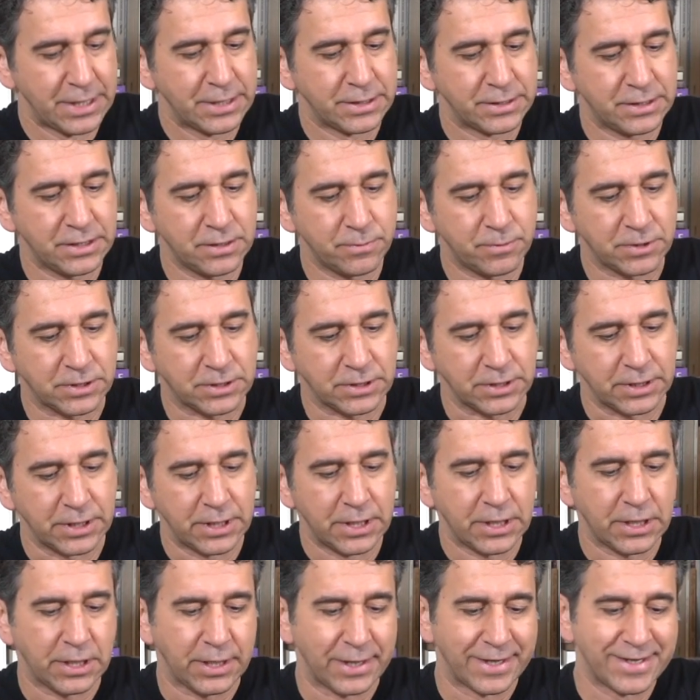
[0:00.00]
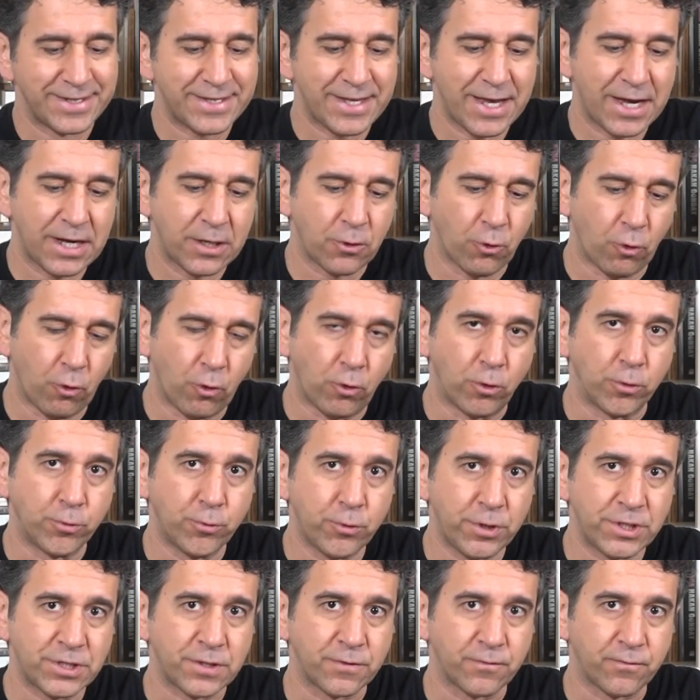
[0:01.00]
Tabii ki lazerle olduğu
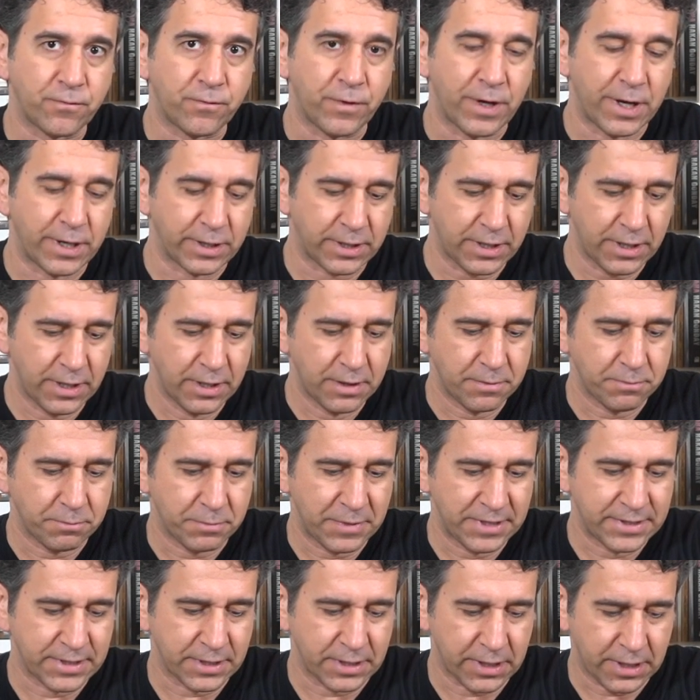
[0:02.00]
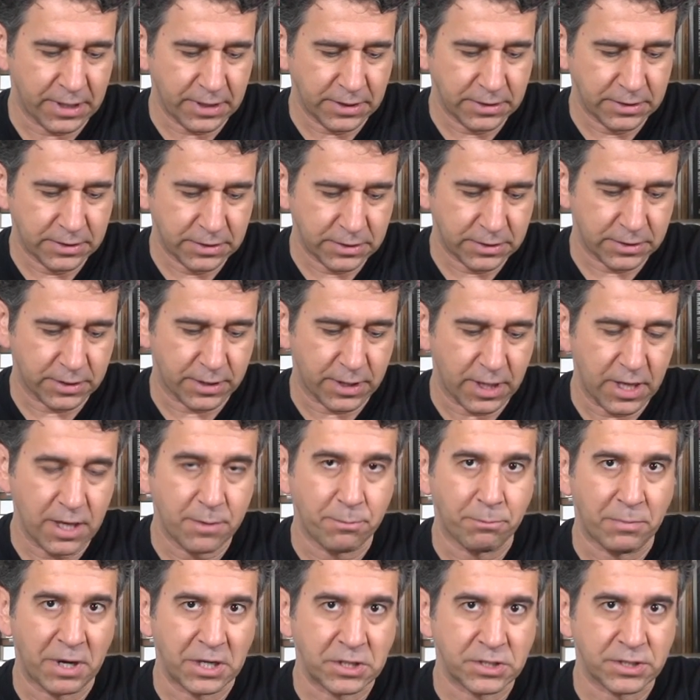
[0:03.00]
için fare mesela işte
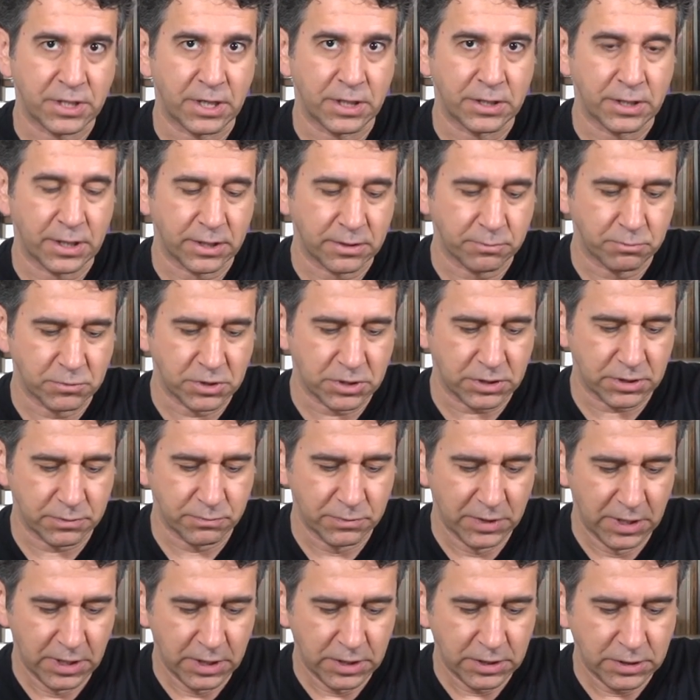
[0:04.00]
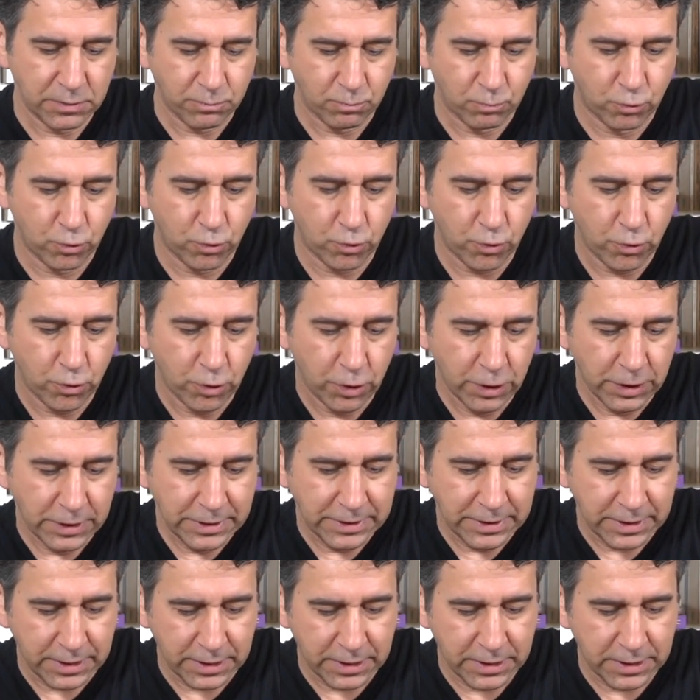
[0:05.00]
en başta anlatmıştım bu
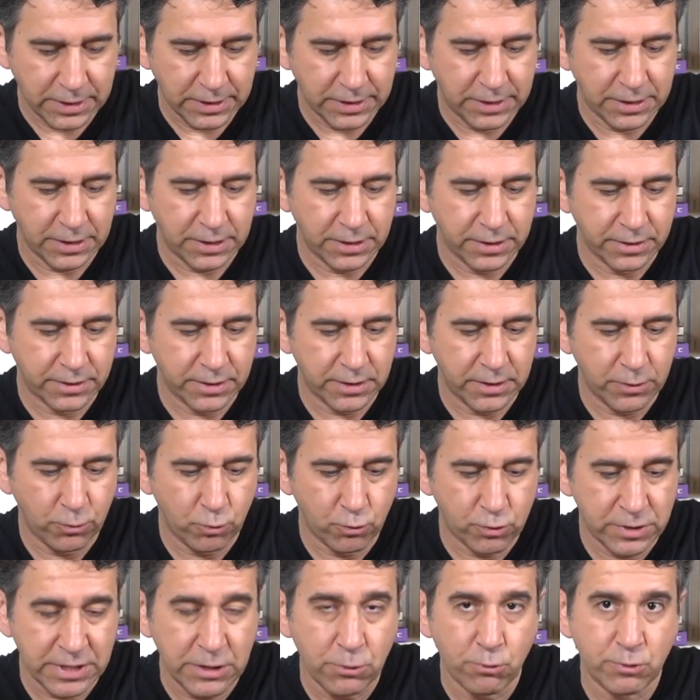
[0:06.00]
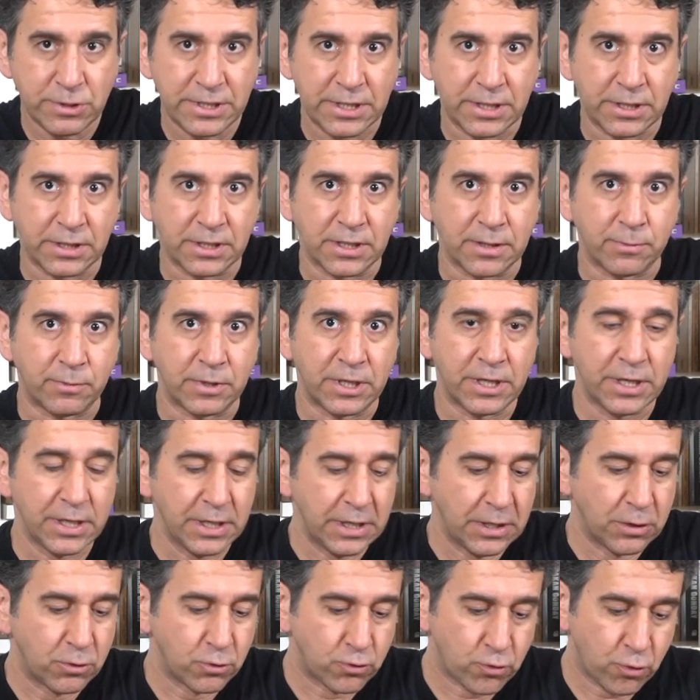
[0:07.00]
e, girintili yüzey üzerinde bile
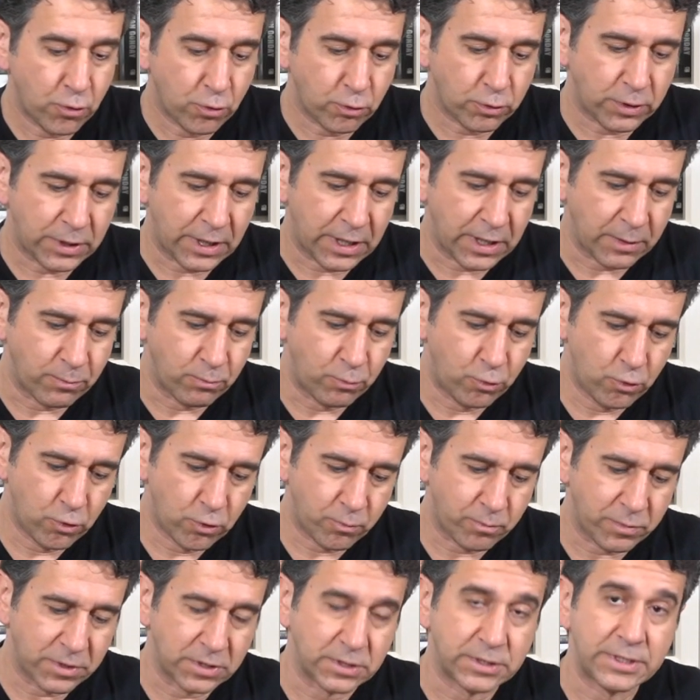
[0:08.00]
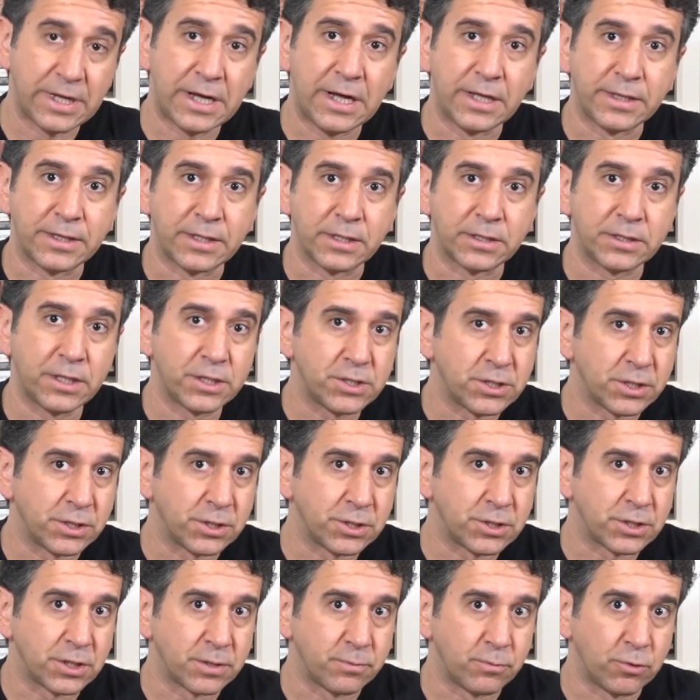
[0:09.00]
çok daha büyük bir rahatlıkla
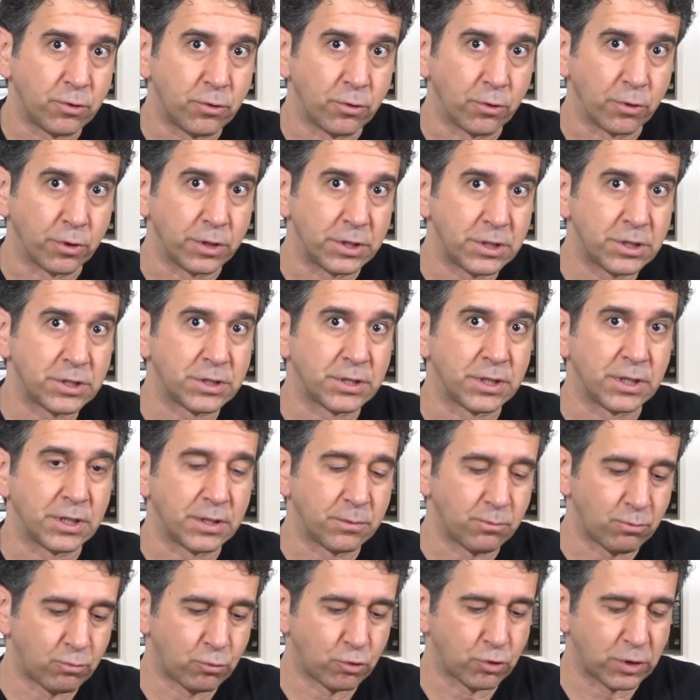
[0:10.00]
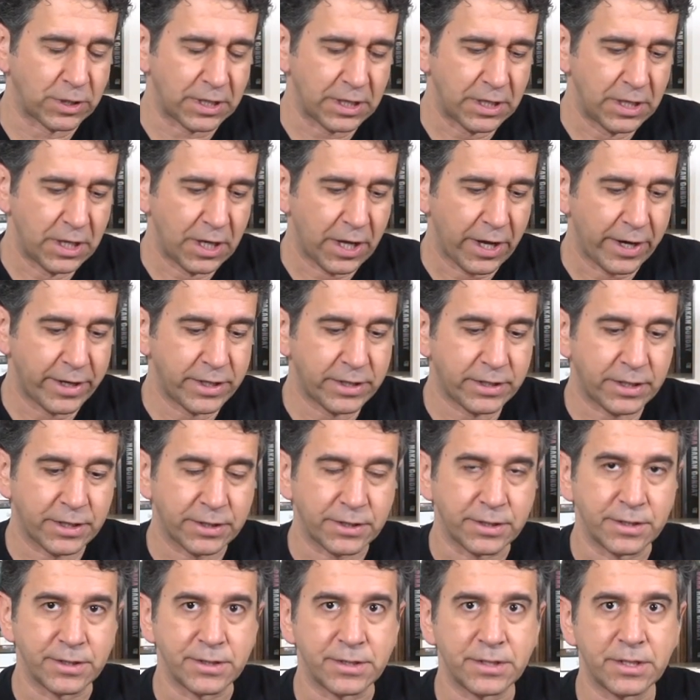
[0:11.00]
çalışabiliyor. İşte bu da
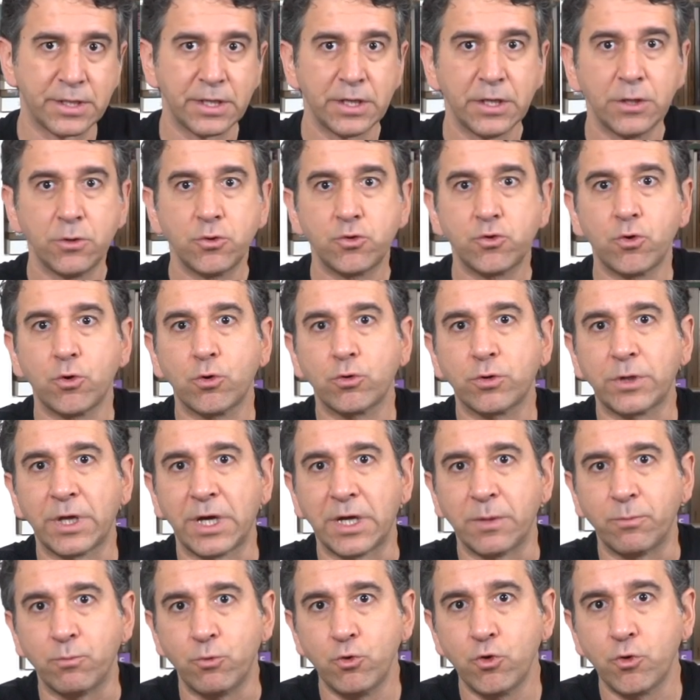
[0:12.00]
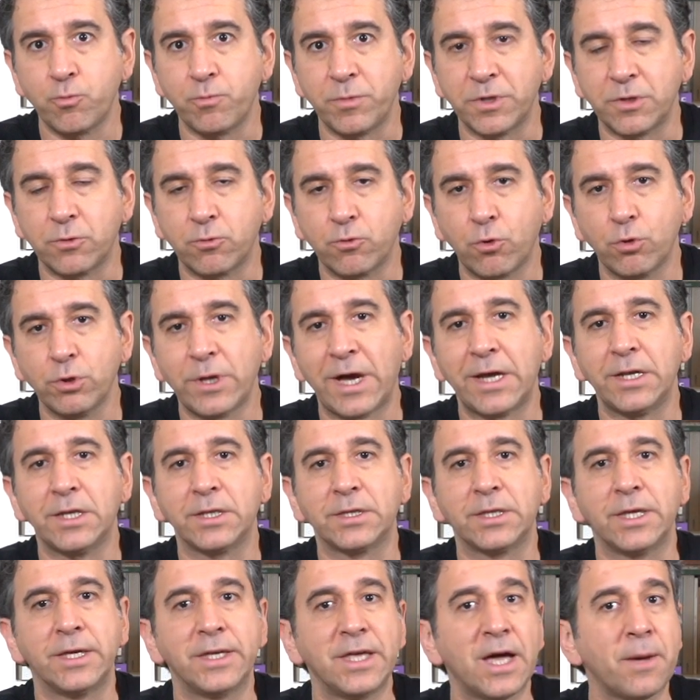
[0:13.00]
hareketinizi çok daha büyük bir
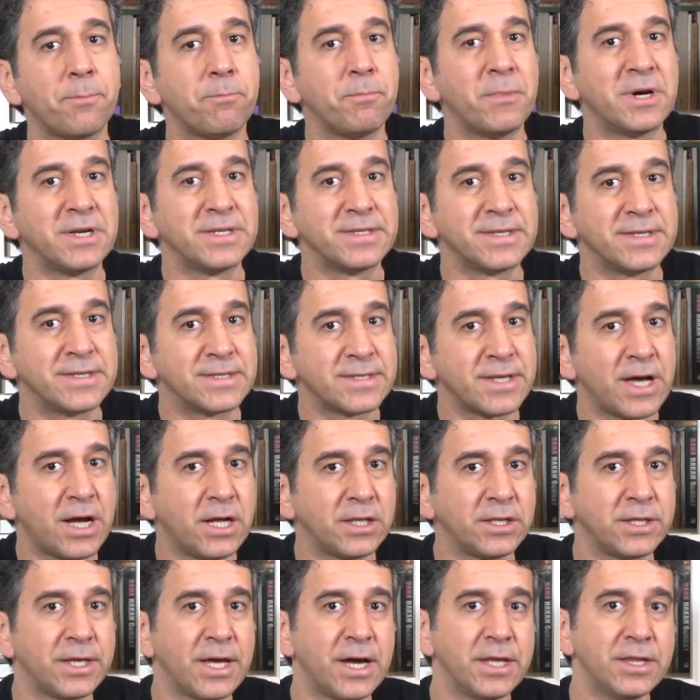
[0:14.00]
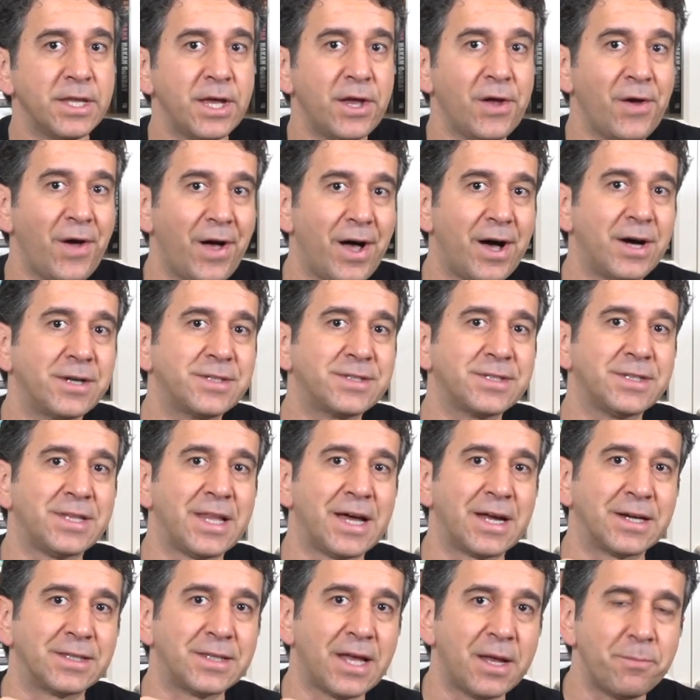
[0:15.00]
kolaylıkla yapmanızı sağlayan
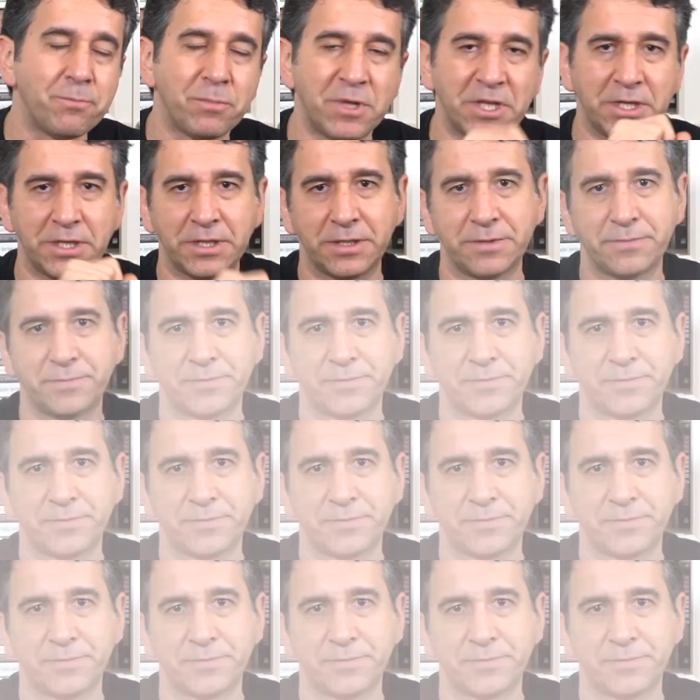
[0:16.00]
artılardan biri.